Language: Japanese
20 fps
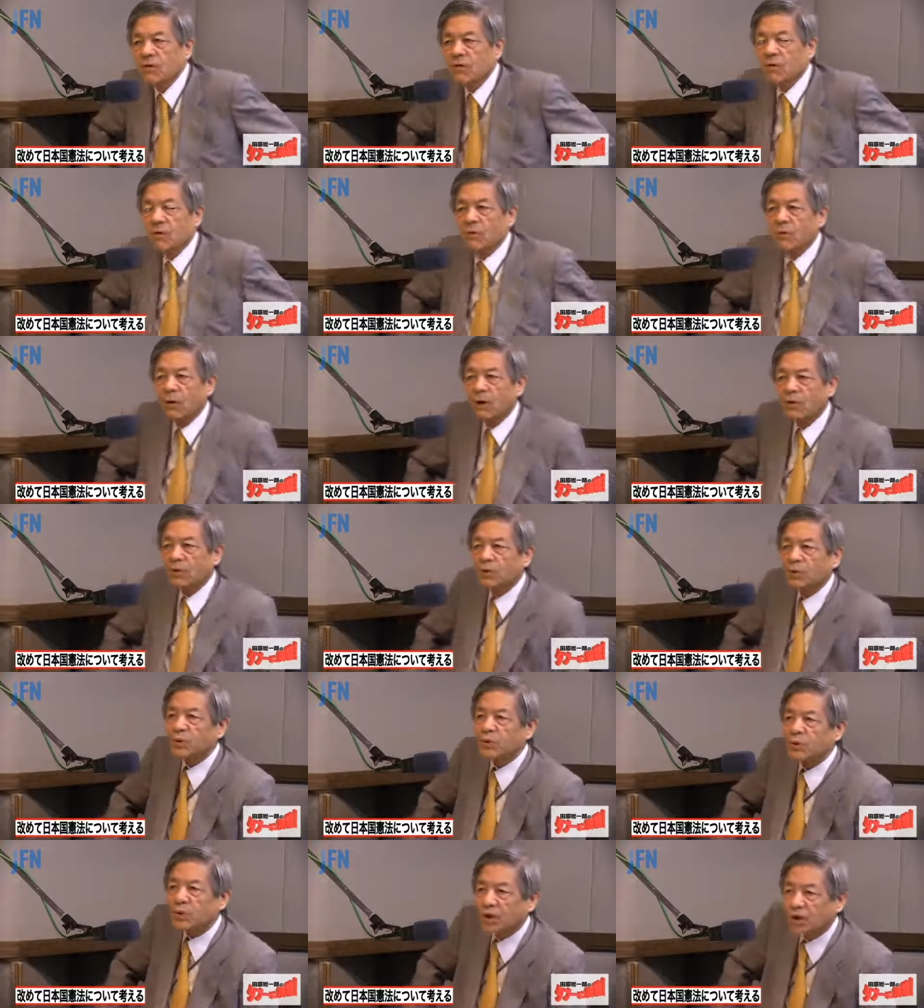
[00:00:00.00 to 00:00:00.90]
こんなこ
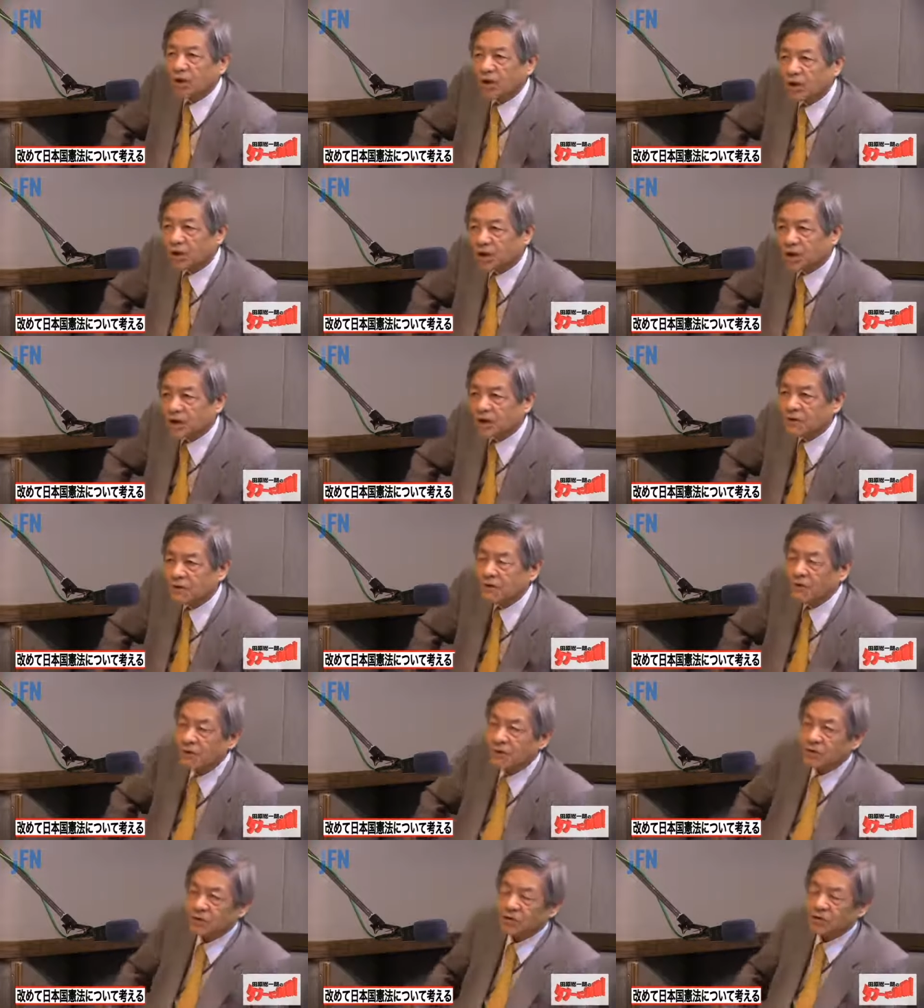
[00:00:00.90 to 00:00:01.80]
と言ったらね
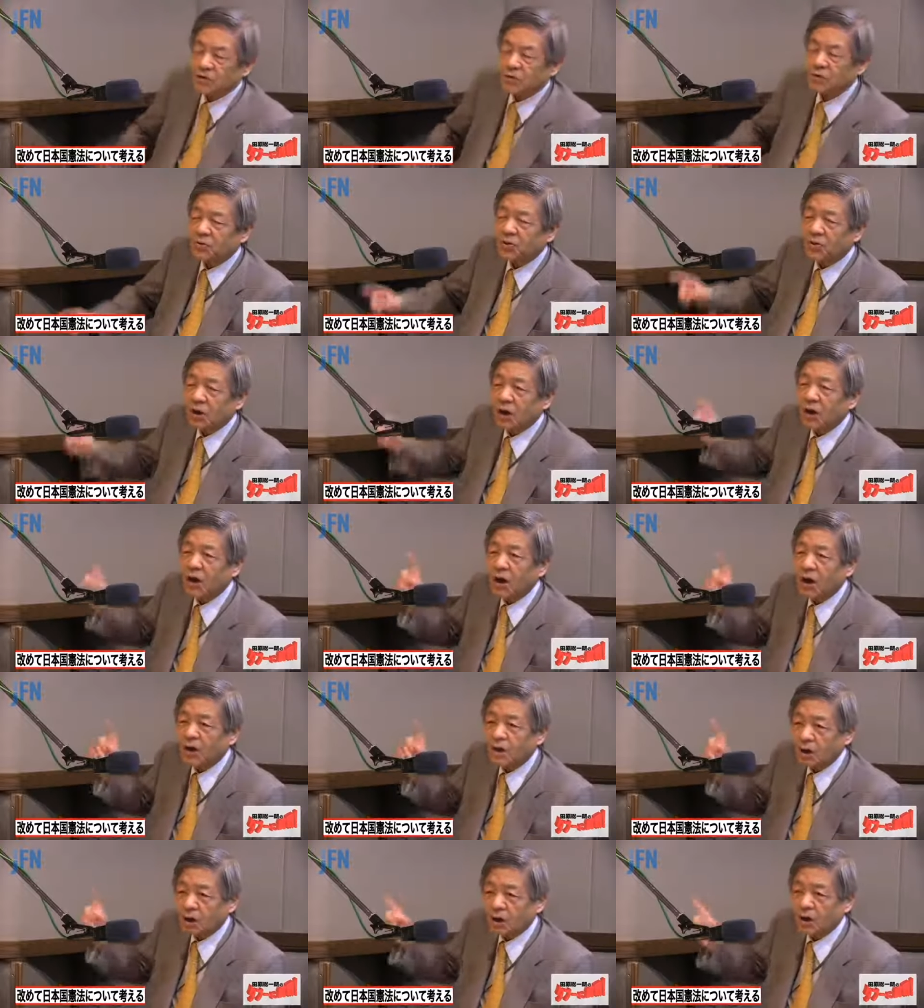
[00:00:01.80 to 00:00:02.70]
ずっと長
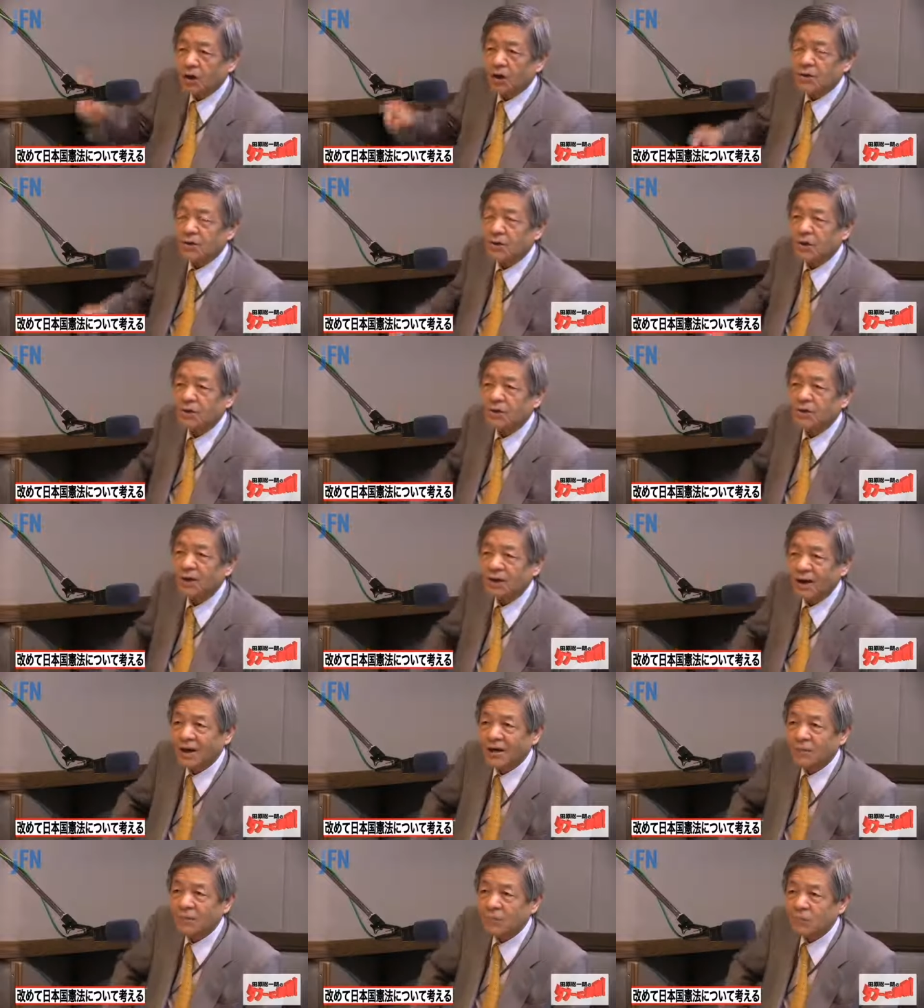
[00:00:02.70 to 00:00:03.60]
い間冷戦で
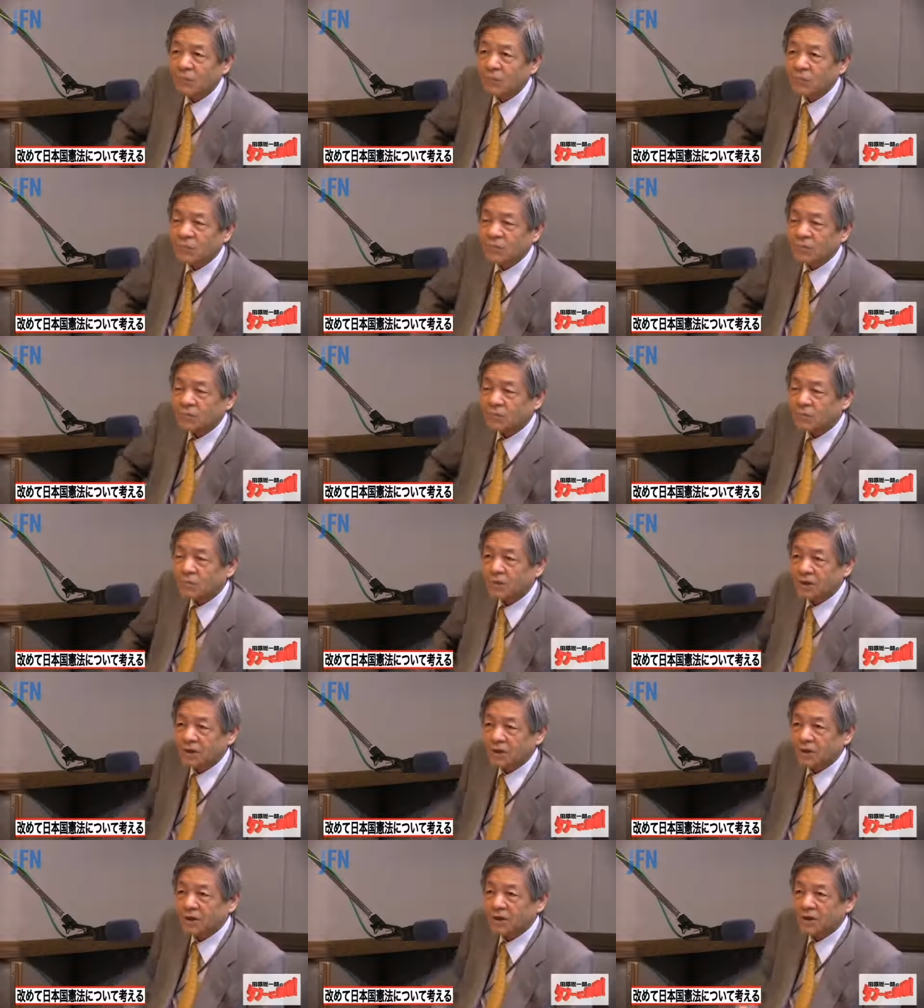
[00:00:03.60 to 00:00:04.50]
ねつ
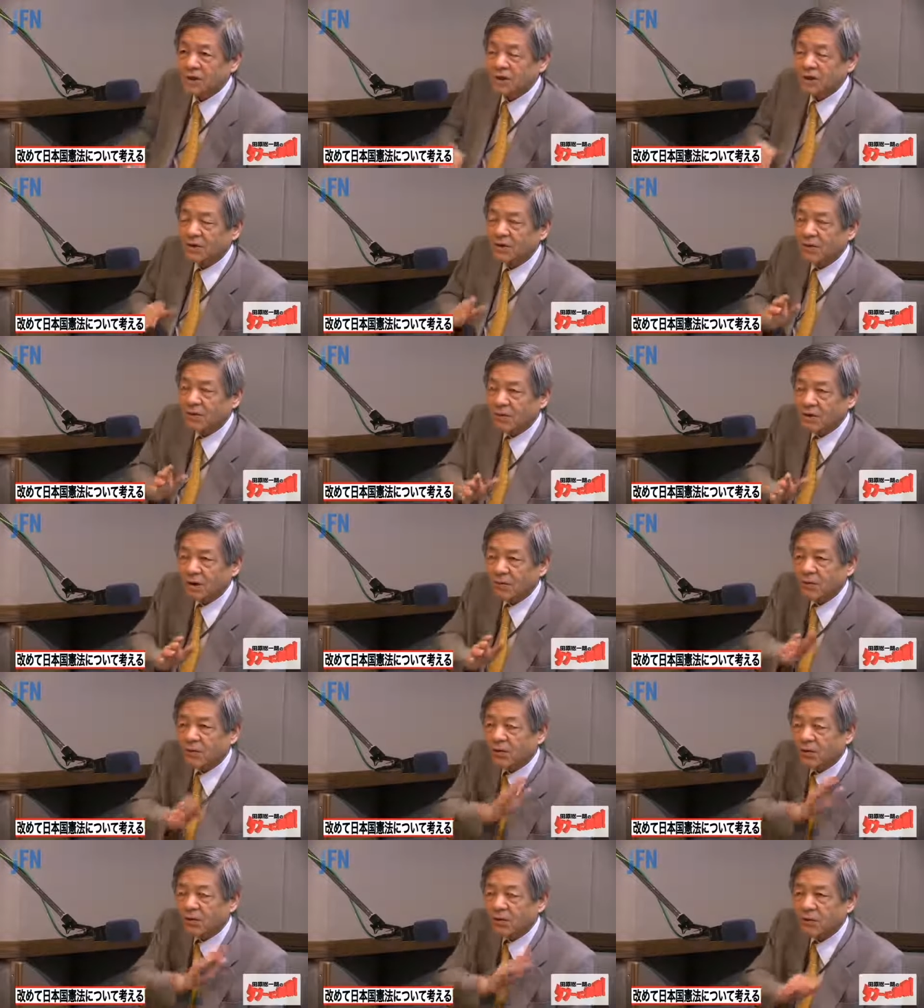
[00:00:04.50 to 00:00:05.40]
まり日本は
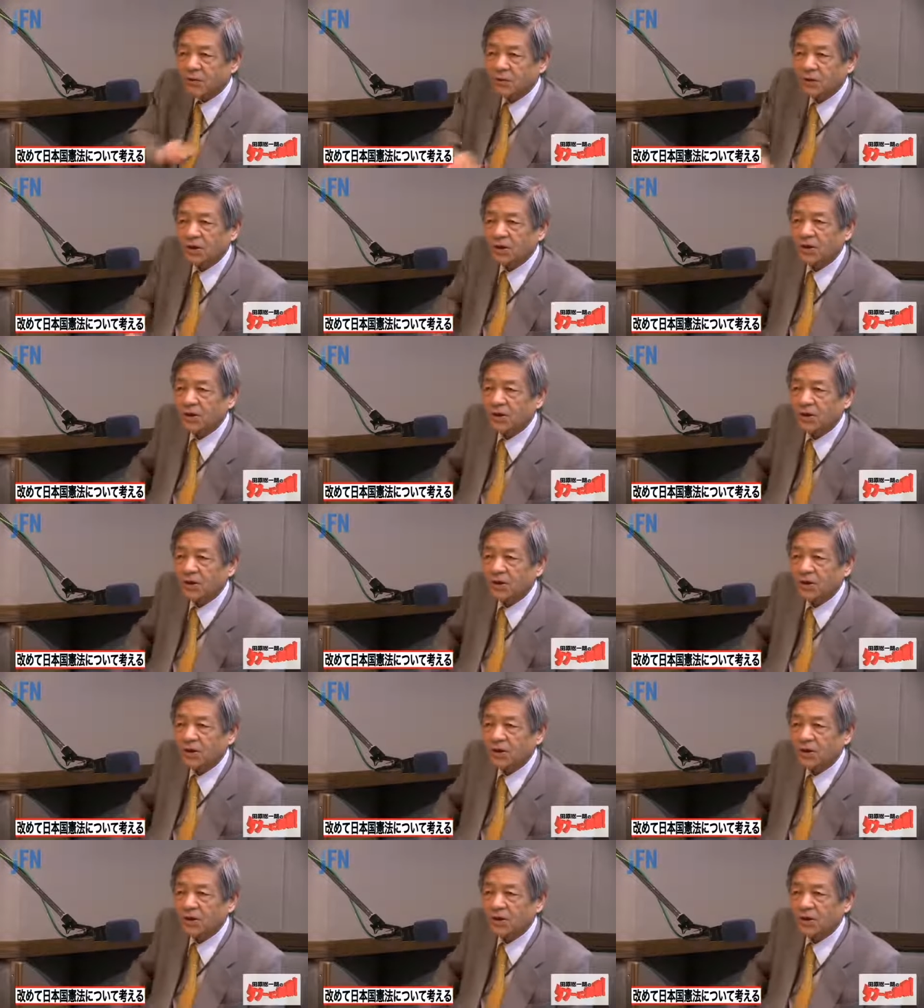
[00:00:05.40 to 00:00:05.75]
アメリカの味